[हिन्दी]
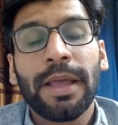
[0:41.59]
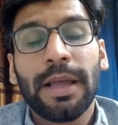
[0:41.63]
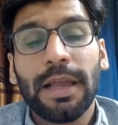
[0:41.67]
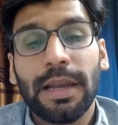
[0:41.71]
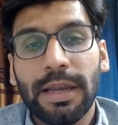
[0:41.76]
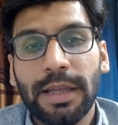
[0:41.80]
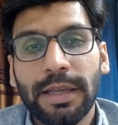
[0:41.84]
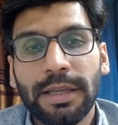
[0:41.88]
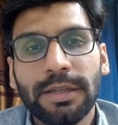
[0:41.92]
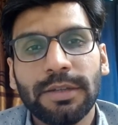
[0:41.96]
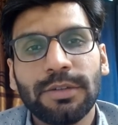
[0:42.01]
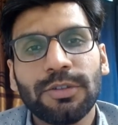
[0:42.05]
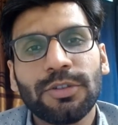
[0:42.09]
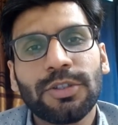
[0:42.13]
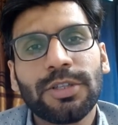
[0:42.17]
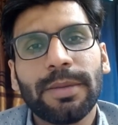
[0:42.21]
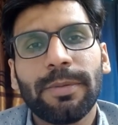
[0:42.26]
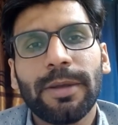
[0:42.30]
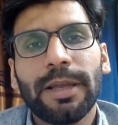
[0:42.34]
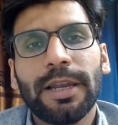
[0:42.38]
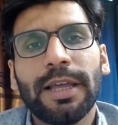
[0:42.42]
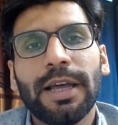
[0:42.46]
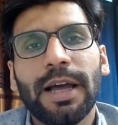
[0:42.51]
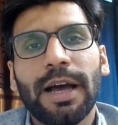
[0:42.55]
लेकिन उससे
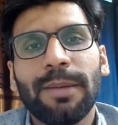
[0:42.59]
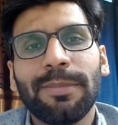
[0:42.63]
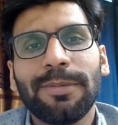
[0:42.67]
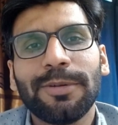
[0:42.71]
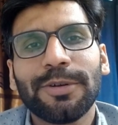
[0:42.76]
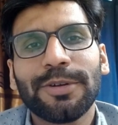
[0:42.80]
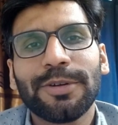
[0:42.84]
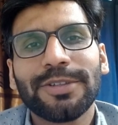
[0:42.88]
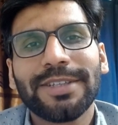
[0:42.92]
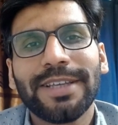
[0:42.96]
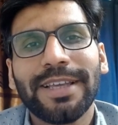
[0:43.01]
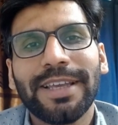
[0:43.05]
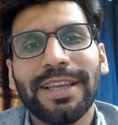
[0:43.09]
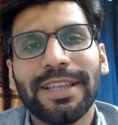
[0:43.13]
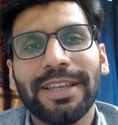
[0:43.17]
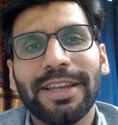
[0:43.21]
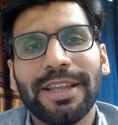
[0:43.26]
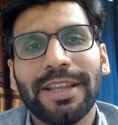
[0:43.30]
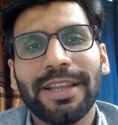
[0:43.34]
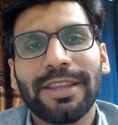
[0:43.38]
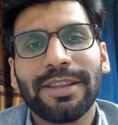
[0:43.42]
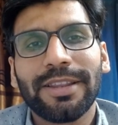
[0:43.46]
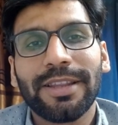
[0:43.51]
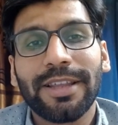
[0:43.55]
पहले आप लोगों से एक
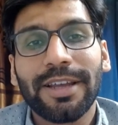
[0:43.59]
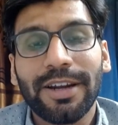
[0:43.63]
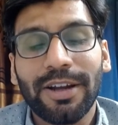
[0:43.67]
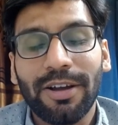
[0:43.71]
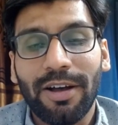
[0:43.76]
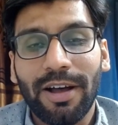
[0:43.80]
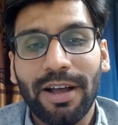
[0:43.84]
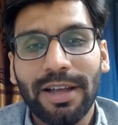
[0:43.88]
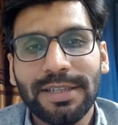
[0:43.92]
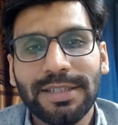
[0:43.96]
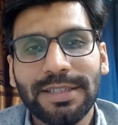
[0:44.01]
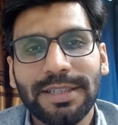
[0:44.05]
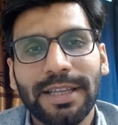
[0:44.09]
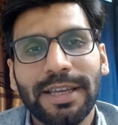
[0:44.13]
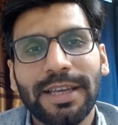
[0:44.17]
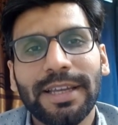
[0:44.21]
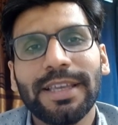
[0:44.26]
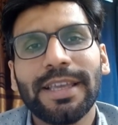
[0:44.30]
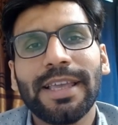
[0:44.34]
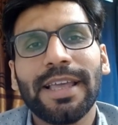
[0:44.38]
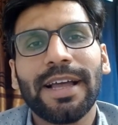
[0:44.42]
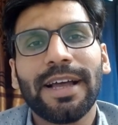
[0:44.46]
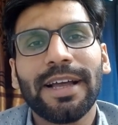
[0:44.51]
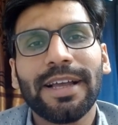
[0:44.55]
दरख्वास्त है
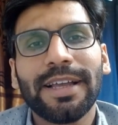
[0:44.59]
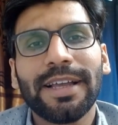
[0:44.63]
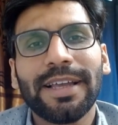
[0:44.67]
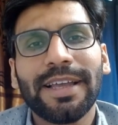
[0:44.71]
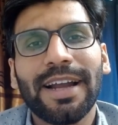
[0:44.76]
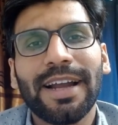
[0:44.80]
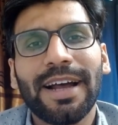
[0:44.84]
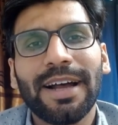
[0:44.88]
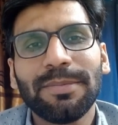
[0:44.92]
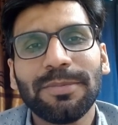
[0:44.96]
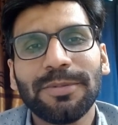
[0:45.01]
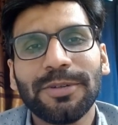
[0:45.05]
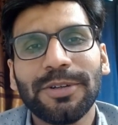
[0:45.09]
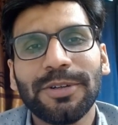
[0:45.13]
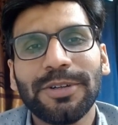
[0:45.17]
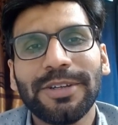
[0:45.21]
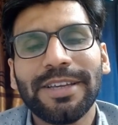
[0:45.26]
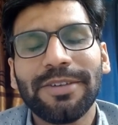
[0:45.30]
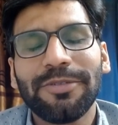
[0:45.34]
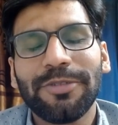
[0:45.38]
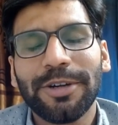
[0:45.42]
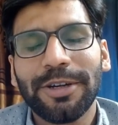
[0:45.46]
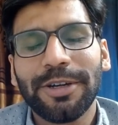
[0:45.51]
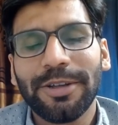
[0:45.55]
कि अगर आपको ये
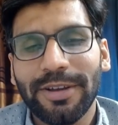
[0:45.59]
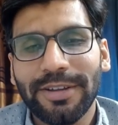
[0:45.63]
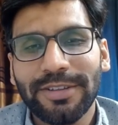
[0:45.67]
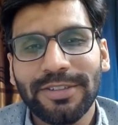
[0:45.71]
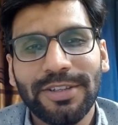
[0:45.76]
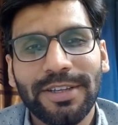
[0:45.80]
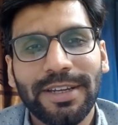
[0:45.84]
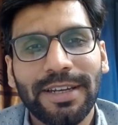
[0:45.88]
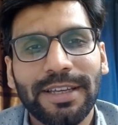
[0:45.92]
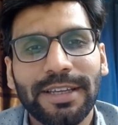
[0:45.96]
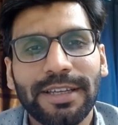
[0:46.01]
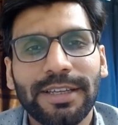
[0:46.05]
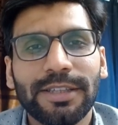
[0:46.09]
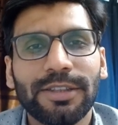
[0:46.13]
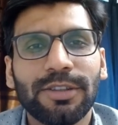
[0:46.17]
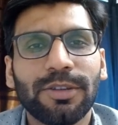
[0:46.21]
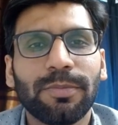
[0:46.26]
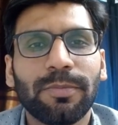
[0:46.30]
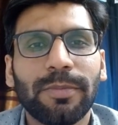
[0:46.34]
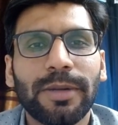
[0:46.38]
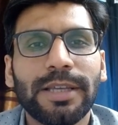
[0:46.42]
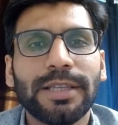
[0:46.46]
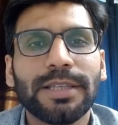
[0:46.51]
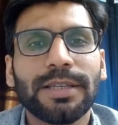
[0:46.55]
वीडियो अच्छी लगे तो
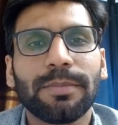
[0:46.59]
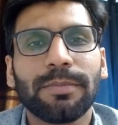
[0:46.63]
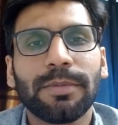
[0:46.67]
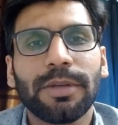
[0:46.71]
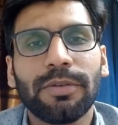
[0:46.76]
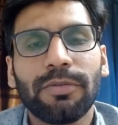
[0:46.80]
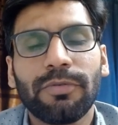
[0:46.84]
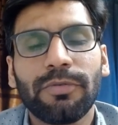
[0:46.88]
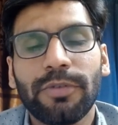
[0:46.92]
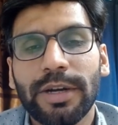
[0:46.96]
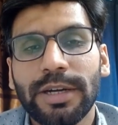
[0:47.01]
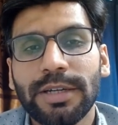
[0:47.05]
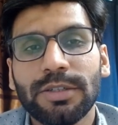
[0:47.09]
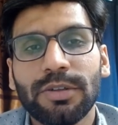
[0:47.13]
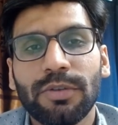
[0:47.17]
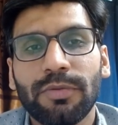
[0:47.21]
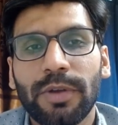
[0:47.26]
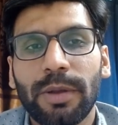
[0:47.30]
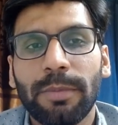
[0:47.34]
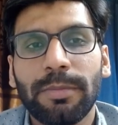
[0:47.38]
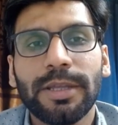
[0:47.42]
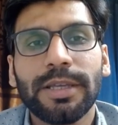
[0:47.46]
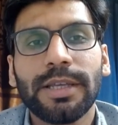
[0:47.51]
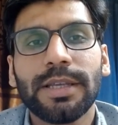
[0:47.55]
प्लीज़ अपने फ्रेंड्स और
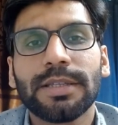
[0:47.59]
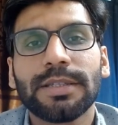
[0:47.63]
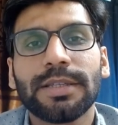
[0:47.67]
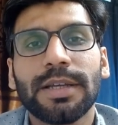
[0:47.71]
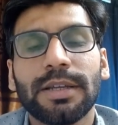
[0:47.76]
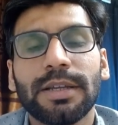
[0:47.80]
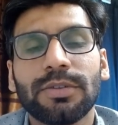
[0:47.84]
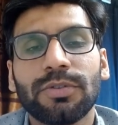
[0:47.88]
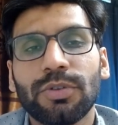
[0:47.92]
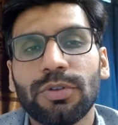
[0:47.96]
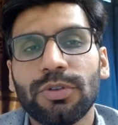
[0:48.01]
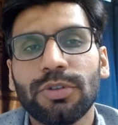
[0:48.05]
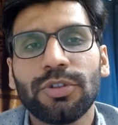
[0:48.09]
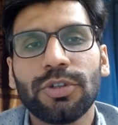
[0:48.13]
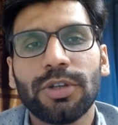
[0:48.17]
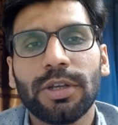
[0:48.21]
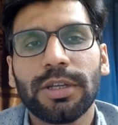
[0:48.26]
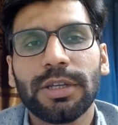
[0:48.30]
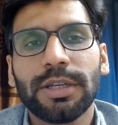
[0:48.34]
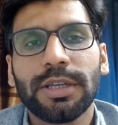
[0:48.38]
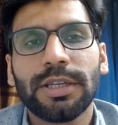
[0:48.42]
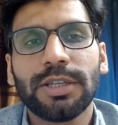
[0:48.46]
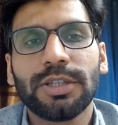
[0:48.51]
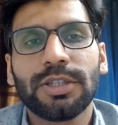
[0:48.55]
फैमिली के साथ ज़रूर
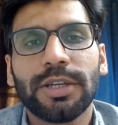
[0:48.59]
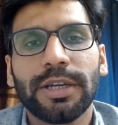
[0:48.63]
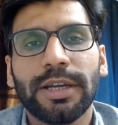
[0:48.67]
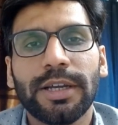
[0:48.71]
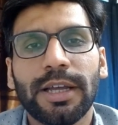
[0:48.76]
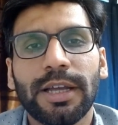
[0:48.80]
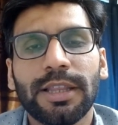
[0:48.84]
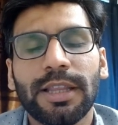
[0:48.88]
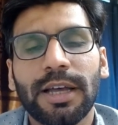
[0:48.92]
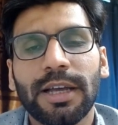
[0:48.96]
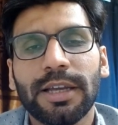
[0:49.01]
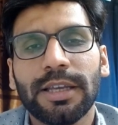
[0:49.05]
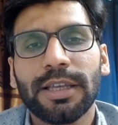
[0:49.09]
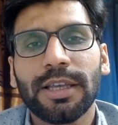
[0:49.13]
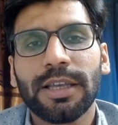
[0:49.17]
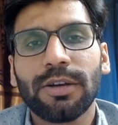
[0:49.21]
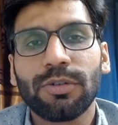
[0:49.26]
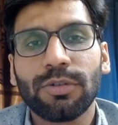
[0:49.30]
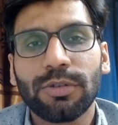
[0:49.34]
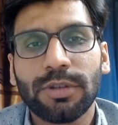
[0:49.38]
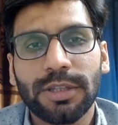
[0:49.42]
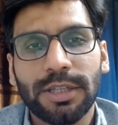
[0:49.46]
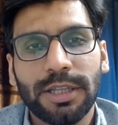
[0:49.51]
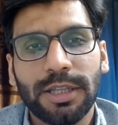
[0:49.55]
शेयर कीजिएगा ताकि
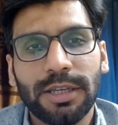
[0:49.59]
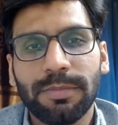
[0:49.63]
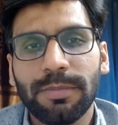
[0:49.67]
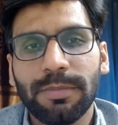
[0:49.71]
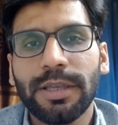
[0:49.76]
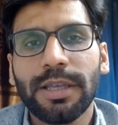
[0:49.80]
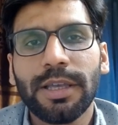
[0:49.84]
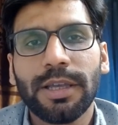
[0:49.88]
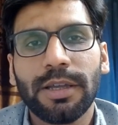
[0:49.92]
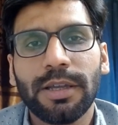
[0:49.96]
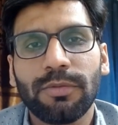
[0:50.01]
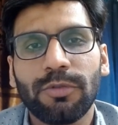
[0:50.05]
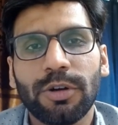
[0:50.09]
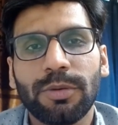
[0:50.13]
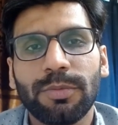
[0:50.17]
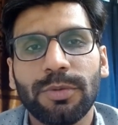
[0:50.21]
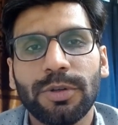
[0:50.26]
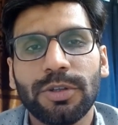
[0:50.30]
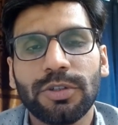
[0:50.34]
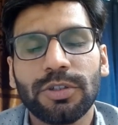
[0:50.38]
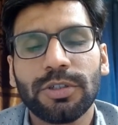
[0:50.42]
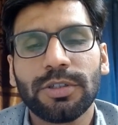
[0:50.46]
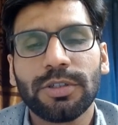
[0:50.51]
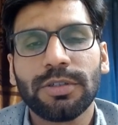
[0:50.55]
उन तक भी ये
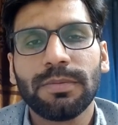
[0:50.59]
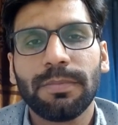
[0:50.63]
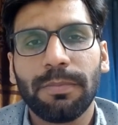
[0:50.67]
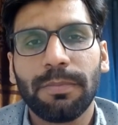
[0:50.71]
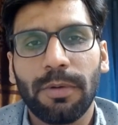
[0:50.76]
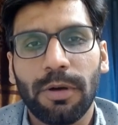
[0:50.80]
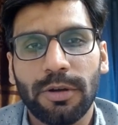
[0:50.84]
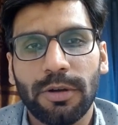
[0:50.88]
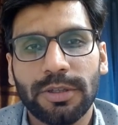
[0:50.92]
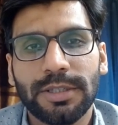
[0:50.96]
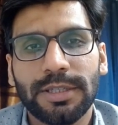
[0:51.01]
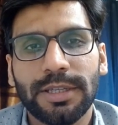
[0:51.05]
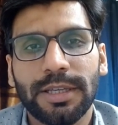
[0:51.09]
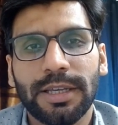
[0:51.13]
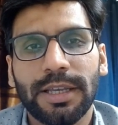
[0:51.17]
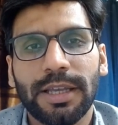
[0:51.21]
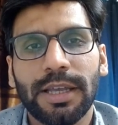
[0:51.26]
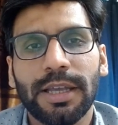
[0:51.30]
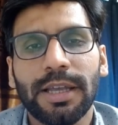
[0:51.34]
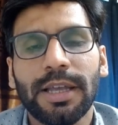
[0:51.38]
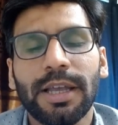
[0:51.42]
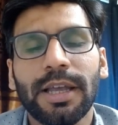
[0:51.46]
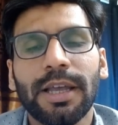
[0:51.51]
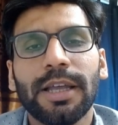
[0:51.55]
इन्फॉर्मेशन पहुंच सके
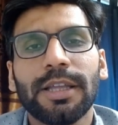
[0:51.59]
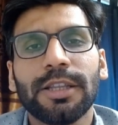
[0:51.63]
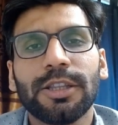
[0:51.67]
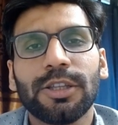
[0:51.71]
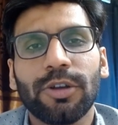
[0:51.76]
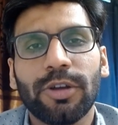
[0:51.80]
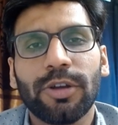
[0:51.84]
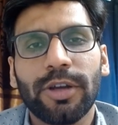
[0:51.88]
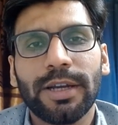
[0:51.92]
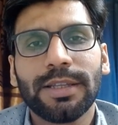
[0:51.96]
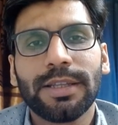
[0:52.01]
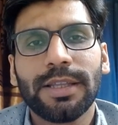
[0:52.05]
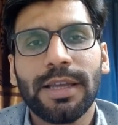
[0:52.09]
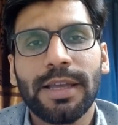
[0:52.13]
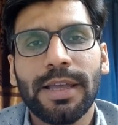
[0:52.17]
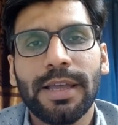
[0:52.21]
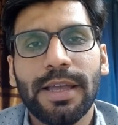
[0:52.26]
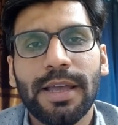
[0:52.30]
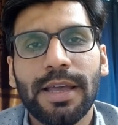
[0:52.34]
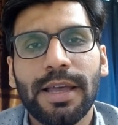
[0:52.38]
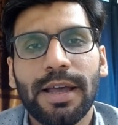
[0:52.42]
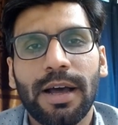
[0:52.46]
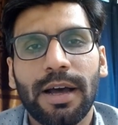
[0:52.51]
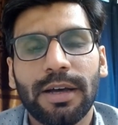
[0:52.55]
तो करते
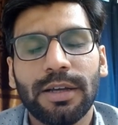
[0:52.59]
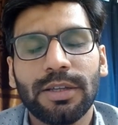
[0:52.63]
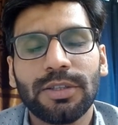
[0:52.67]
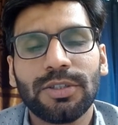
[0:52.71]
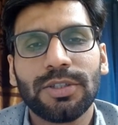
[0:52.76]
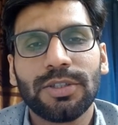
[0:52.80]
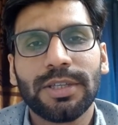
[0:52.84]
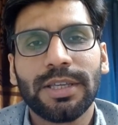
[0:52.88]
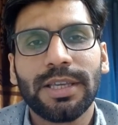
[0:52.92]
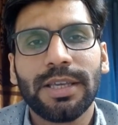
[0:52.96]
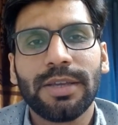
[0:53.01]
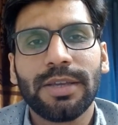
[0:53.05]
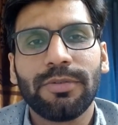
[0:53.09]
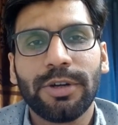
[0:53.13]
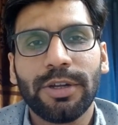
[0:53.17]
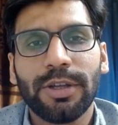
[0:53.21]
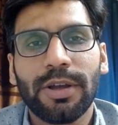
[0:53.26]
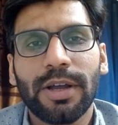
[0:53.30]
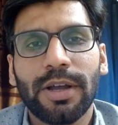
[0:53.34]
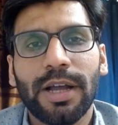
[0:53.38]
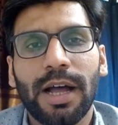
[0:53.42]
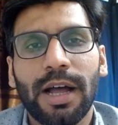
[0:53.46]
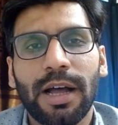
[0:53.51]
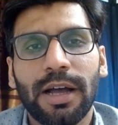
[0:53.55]
हैं आज की
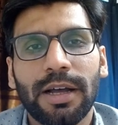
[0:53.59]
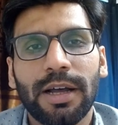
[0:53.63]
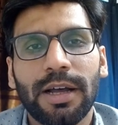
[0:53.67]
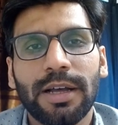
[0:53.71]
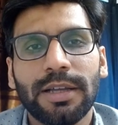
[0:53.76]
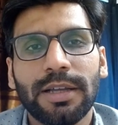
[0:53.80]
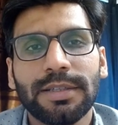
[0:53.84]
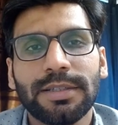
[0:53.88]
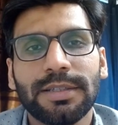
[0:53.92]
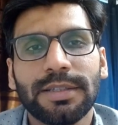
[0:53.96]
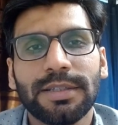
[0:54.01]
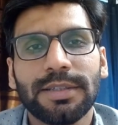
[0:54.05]
वीडियो का आगाज़